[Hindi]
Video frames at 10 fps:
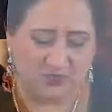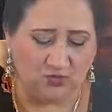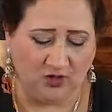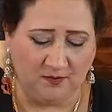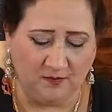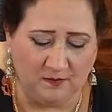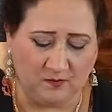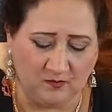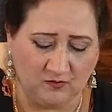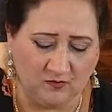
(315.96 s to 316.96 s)
अब इसको हम
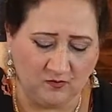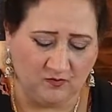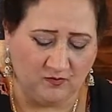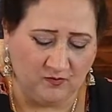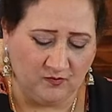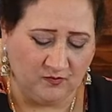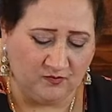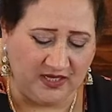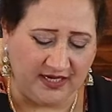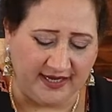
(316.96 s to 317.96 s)

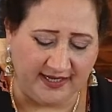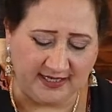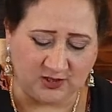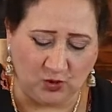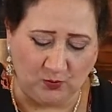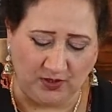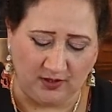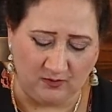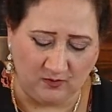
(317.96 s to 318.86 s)
फैलाएंगे इसके ऊपर